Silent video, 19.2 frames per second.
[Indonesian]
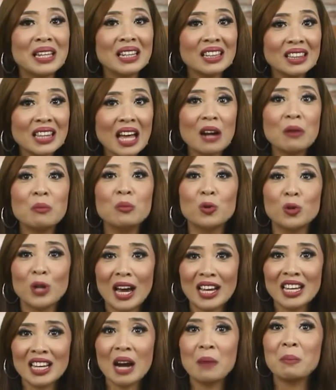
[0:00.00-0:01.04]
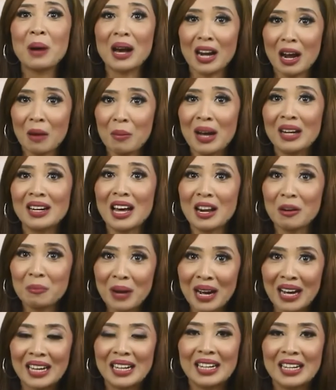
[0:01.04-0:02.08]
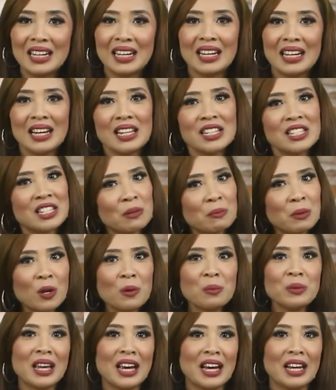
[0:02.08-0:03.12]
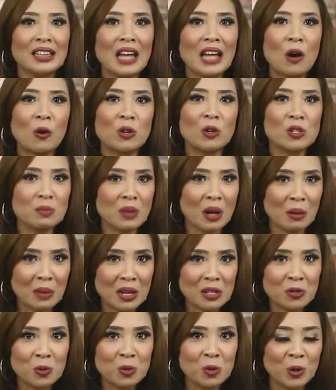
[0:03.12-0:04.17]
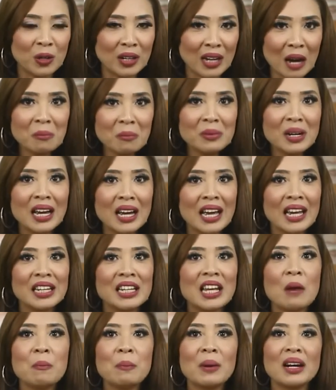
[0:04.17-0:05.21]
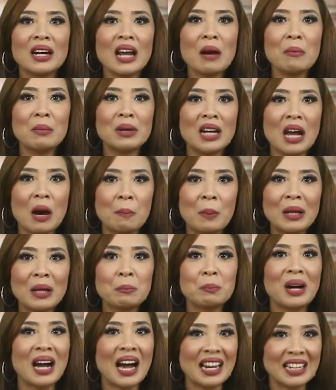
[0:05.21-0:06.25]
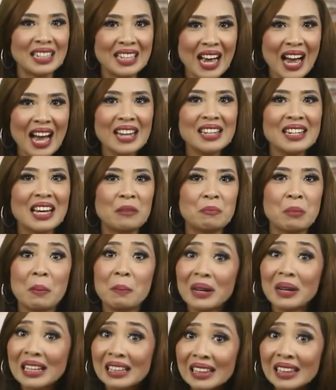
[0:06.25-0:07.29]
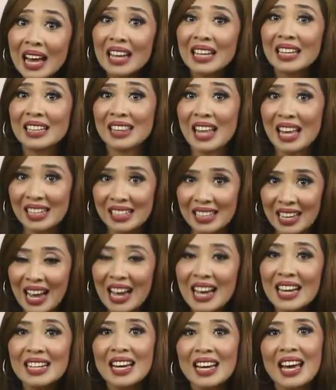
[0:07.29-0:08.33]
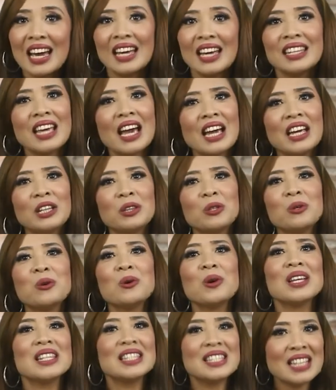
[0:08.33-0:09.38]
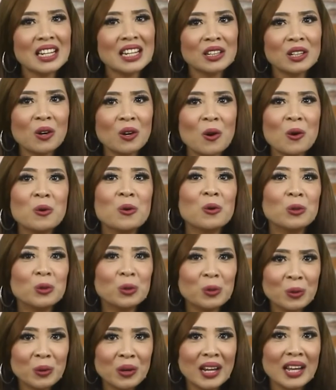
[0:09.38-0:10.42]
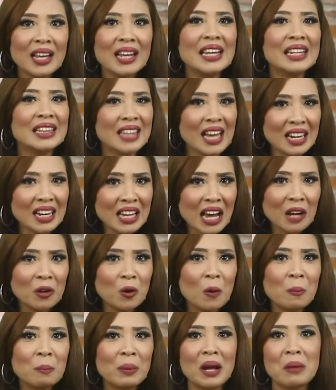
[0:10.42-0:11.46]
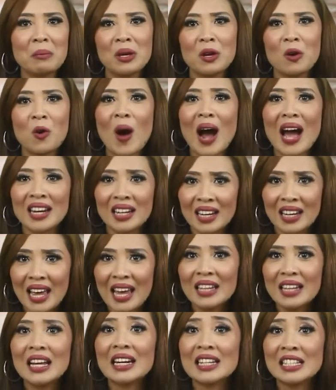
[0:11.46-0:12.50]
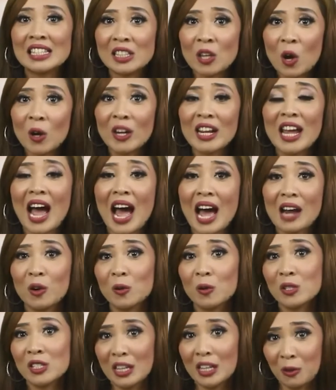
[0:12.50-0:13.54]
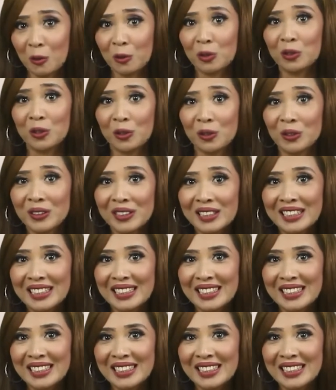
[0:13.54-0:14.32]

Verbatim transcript: Bintang Budaya Paramadharma. Sebelumnya, tahun 1976, dia pernah mendapat penghargaan dari pemerintah Italia, yaitu Centro Culture Italiano Premio Adelaide Ristoriano Secondo.